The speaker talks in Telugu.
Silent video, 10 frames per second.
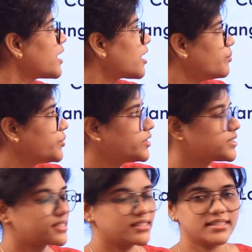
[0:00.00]
కంప్యూటర్
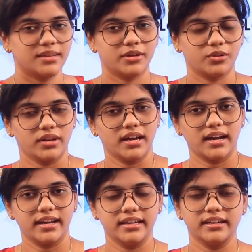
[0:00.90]
స్కిల్స్ ఏమైనా ఉన్నా
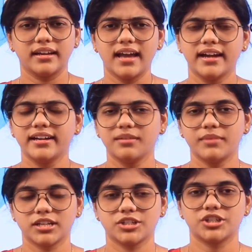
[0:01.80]
కానీ క్లారిటీగా
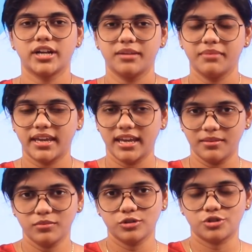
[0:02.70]
మెన్షన్ చేయండి మీకు
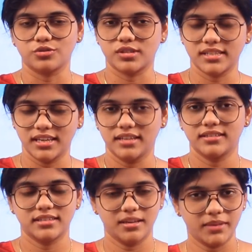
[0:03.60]
ఏమొచ్చు సి
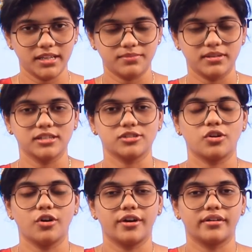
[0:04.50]
సి ప్లస్ ప్లస్
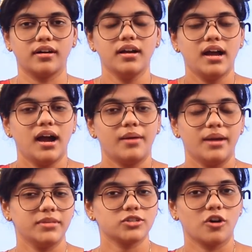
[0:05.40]
ఆర్
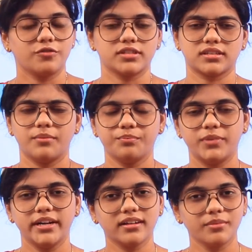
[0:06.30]
ఎంఎస్ ఆఫీస్
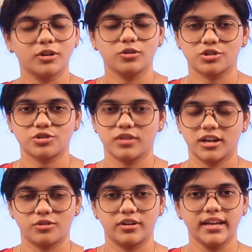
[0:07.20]
కంప్లీట్గా మీకు వచ్చు
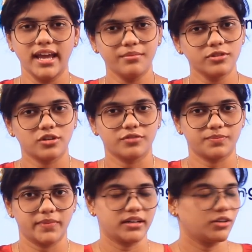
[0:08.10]
అనుకుంటే ఎంఎస్ ఆఫీస్
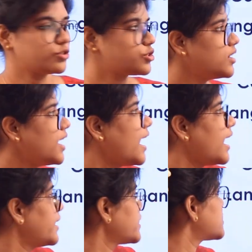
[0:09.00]
పెట్టుకోవచ్చు
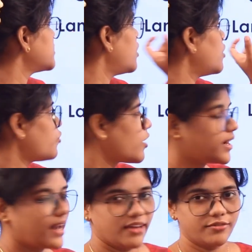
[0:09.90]
అండ్ నెక్స్ట్
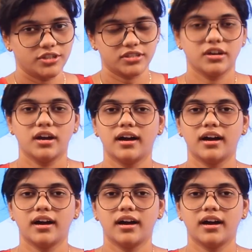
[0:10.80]
ఫారెన్ లాంగ్వేజెస్